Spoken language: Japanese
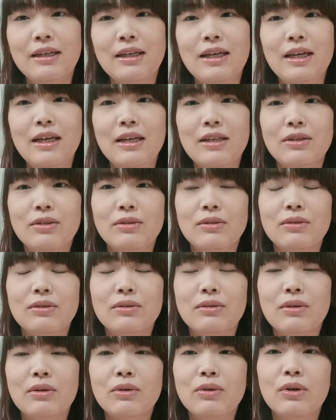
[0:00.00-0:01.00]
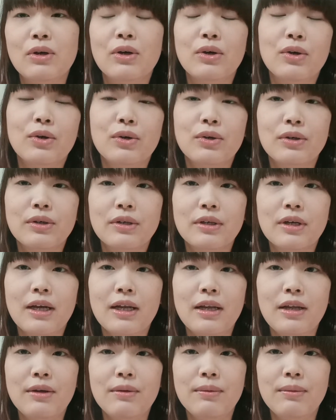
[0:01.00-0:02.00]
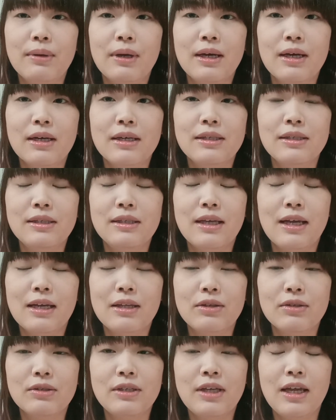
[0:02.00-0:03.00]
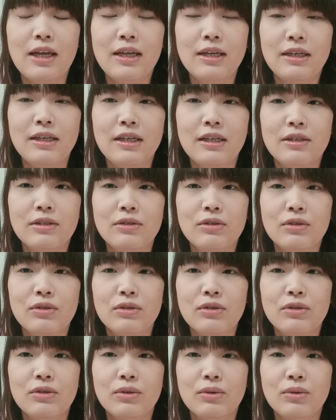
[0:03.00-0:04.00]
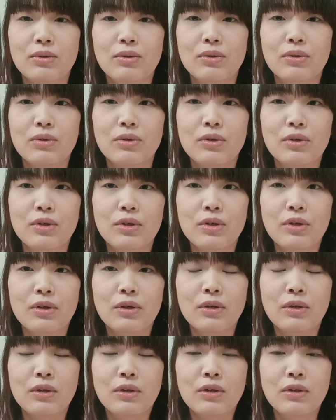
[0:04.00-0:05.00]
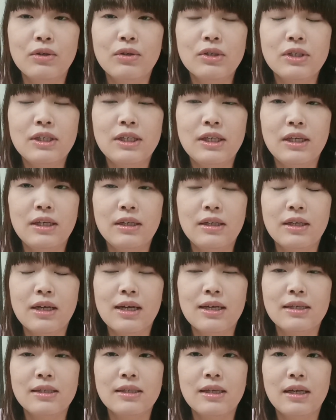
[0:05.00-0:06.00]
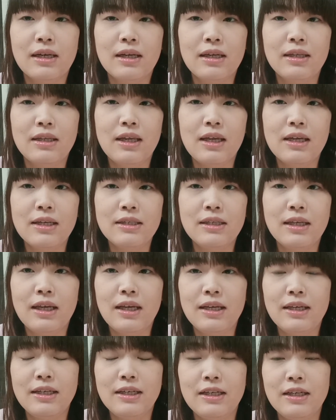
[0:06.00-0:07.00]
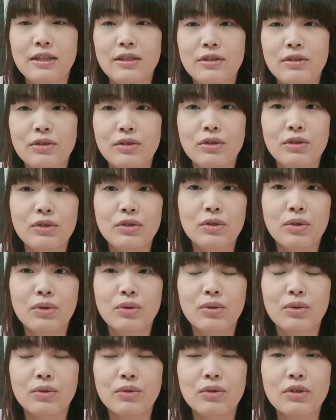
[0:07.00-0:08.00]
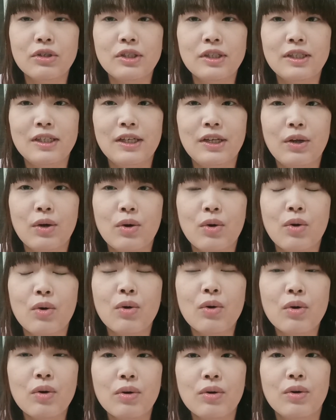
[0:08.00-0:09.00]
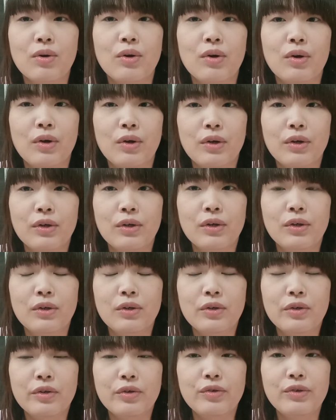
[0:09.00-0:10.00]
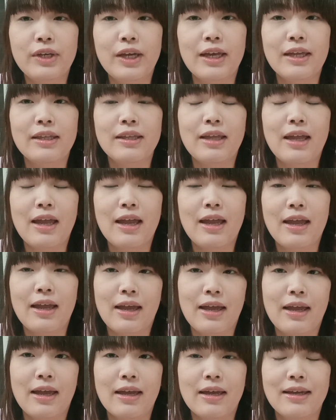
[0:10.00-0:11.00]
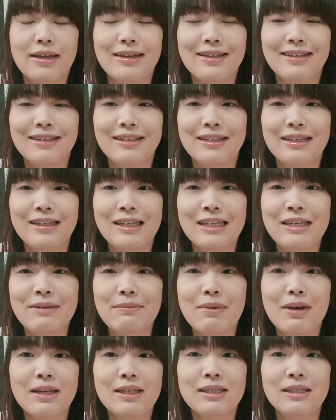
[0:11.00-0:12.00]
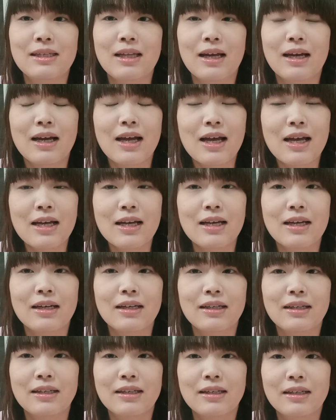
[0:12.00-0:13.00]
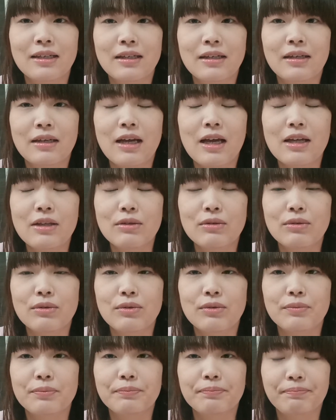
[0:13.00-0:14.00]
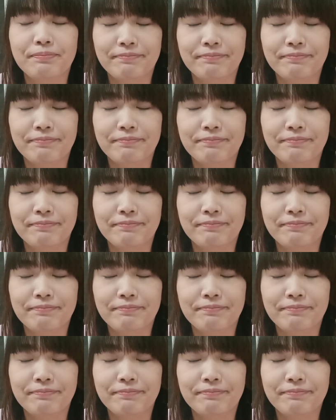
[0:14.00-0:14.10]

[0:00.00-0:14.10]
えっと彼は千利休通商と診断されて、千利休通商の治療を受けてきましたが、あの